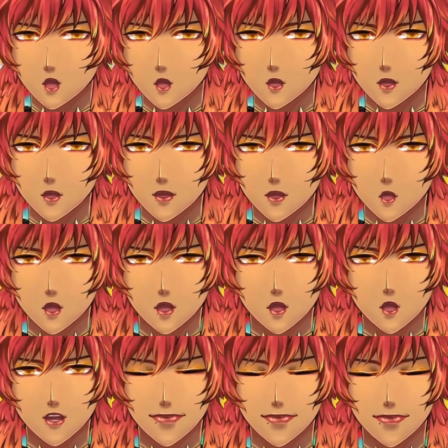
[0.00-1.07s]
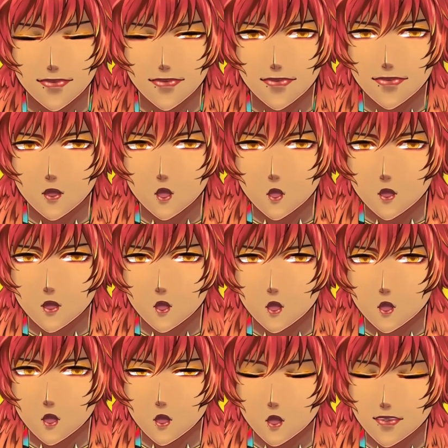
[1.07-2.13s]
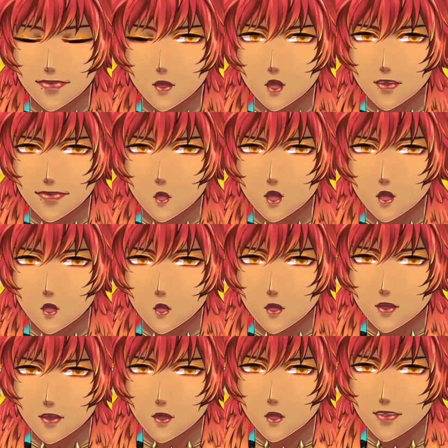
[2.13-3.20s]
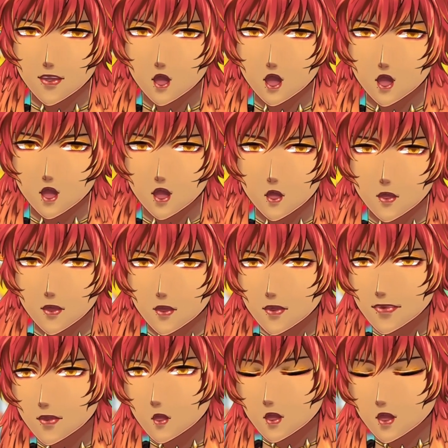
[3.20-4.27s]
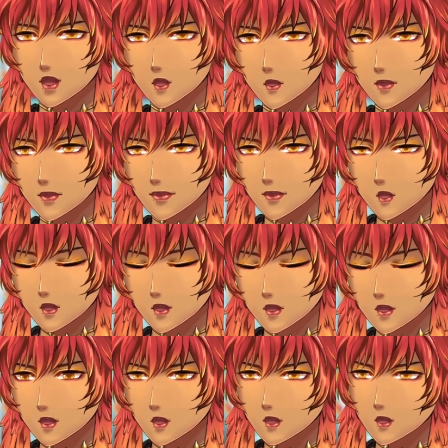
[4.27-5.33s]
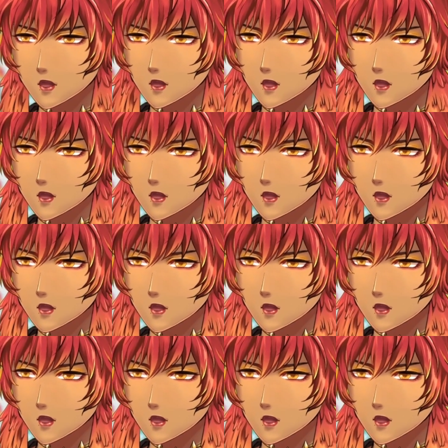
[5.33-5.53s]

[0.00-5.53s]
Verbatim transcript: 2,134 คน follower แต่ว่าใน YouTube ติดตามอยู่ที่เอ่อ